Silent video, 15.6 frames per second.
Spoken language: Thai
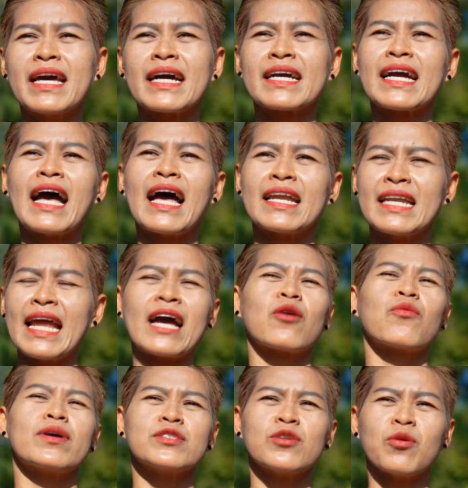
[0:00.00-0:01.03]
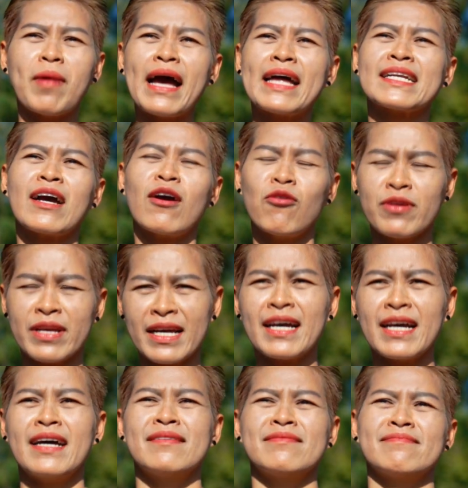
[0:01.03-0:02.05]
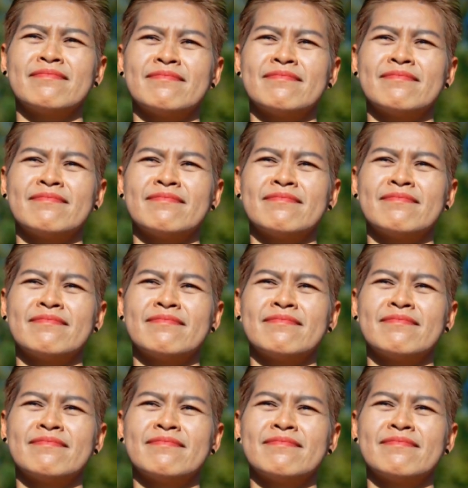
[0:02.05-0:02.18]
มีอาการหนักกว่าชาวบ้านเขาไงค่ะ